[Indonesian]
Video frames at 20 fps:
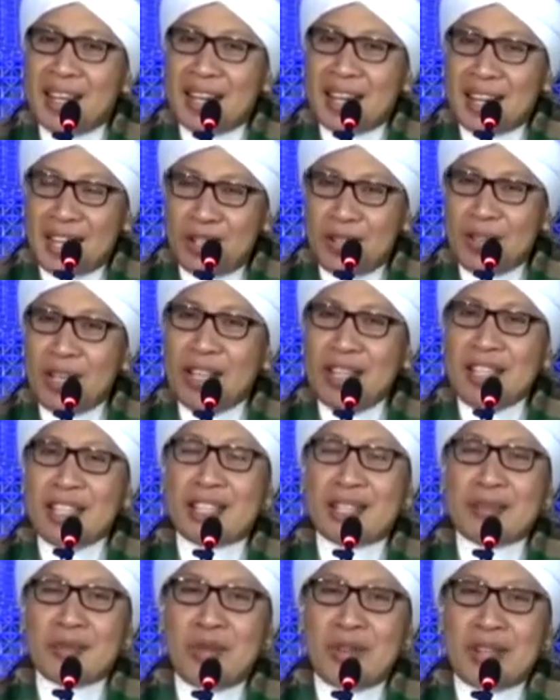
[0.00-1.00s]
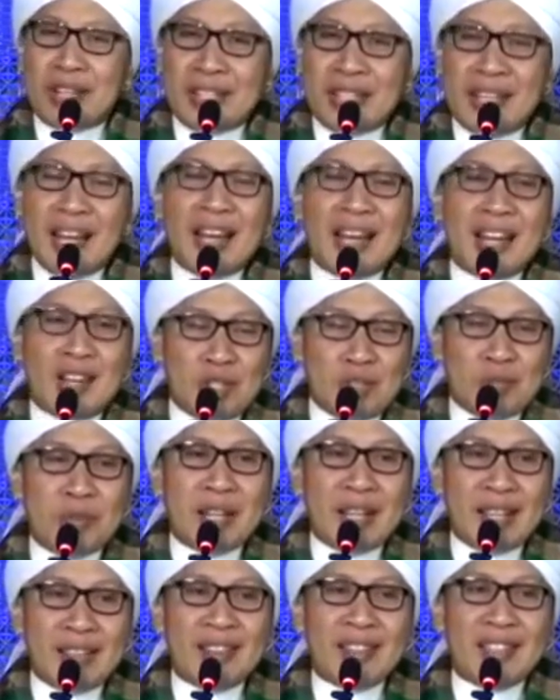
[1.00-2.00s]
kalau nanti ketemu orangnya Anda harus
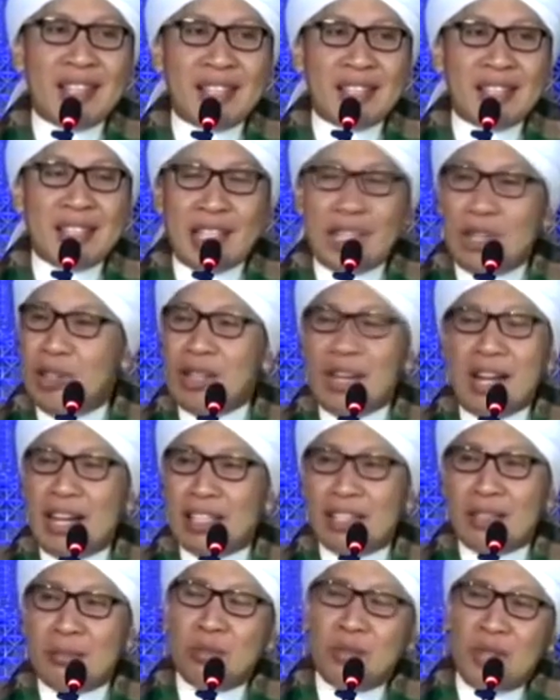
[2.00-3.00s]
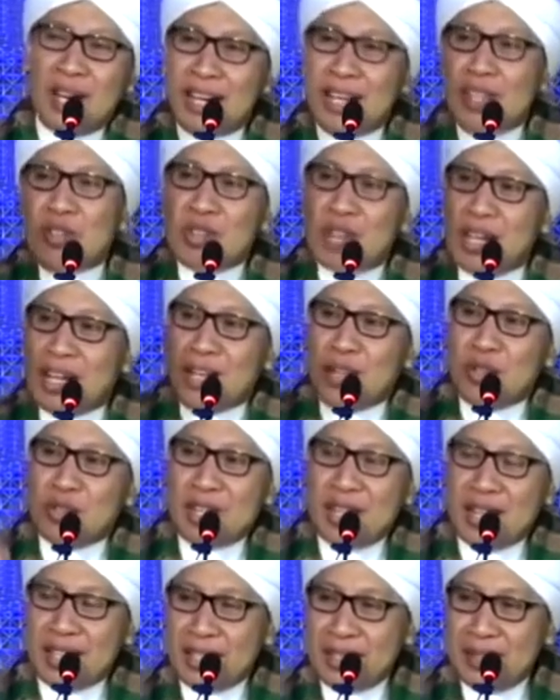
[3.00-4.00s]
mengganti lagi. Kalau nggak ketemu Anda sudah nggak
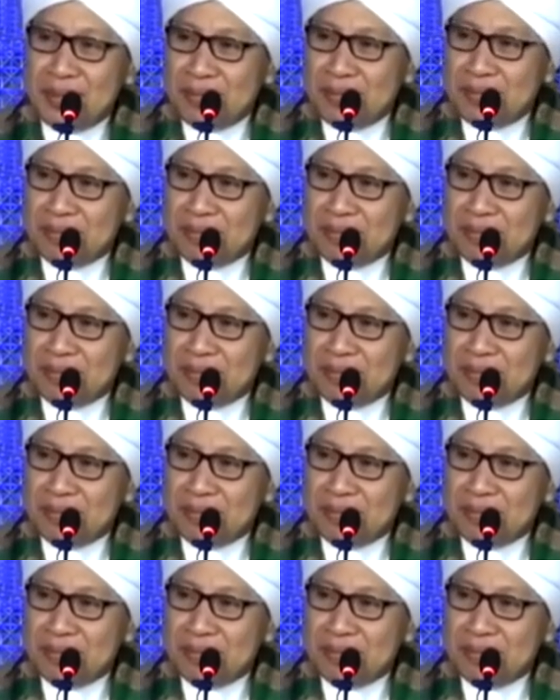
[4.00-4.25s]
dosa lagi.